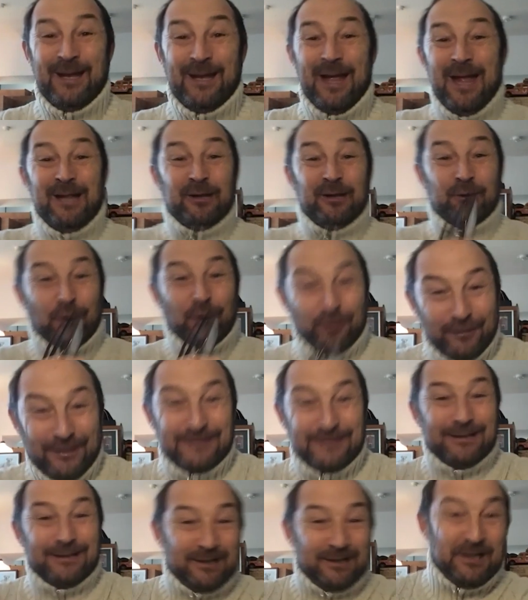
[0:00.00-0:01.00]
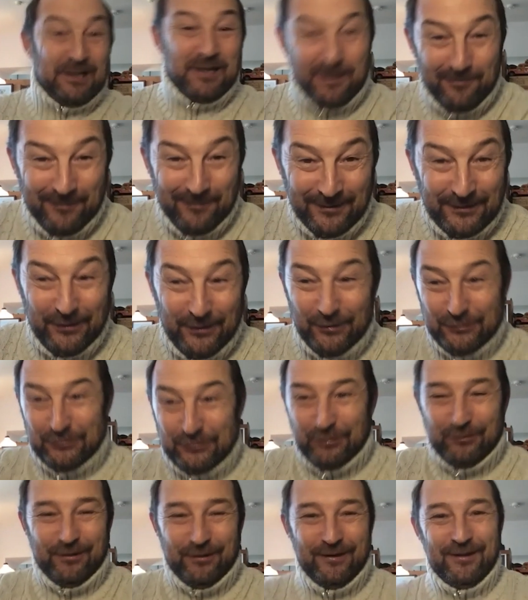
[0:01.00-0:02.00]
entonces ya tenías
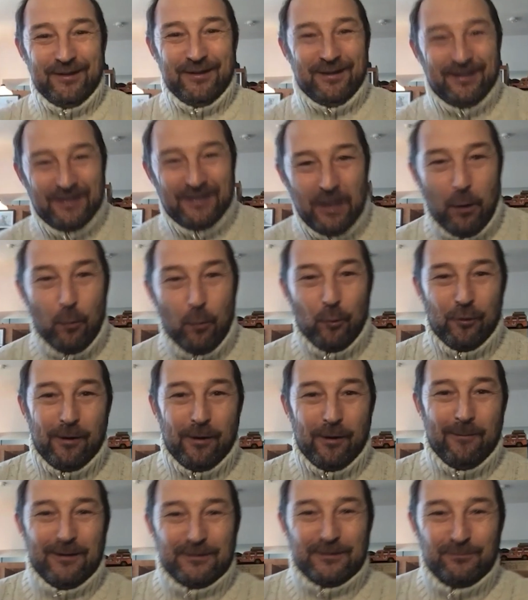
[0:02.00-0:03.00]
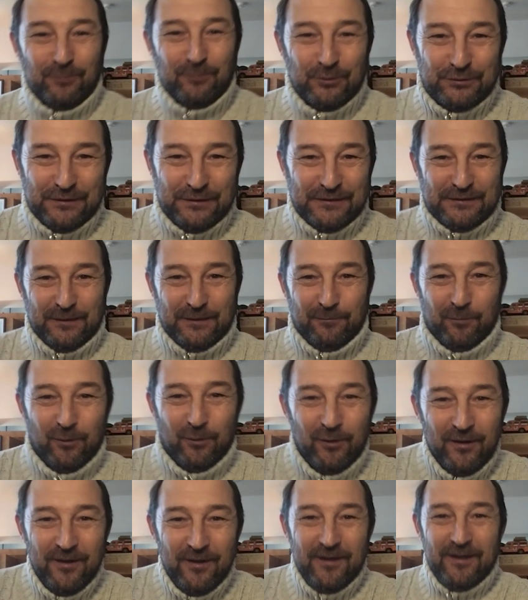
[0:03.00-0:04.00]
28 y ya currabas
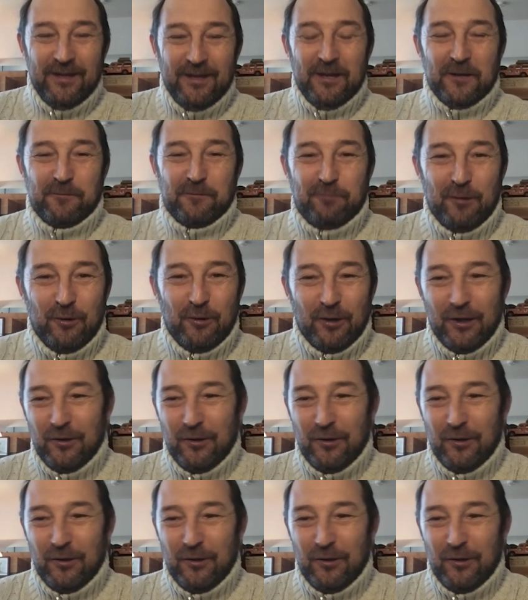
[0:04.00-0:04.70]
muchísimo bueno, espero pero